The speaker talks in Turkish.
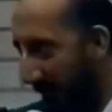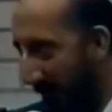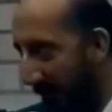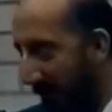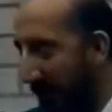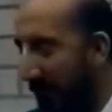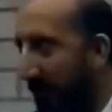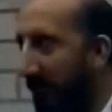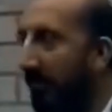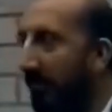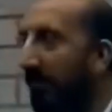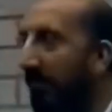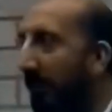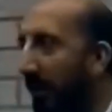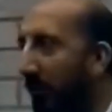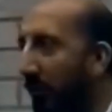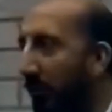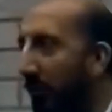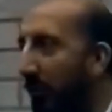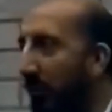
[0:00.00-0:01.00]
ki
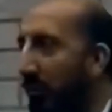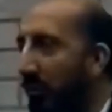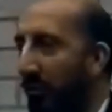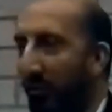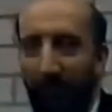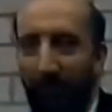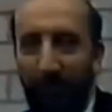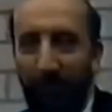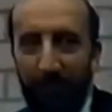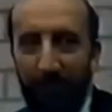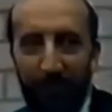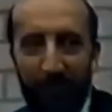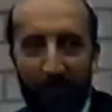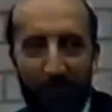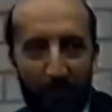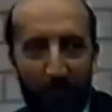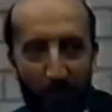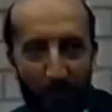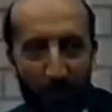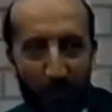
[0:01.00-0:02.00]
bak vurmuşum.
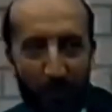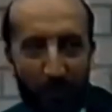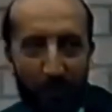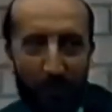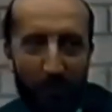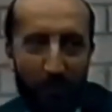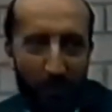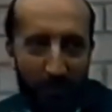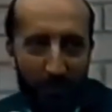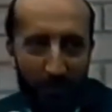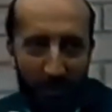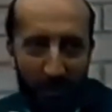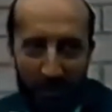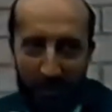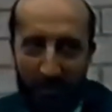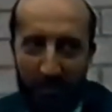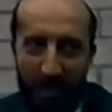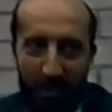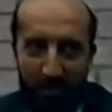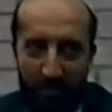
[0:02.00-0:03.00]
Vurdun mu vurdum
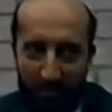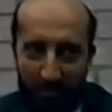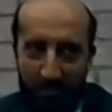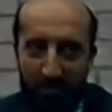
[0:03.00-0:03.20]
iz var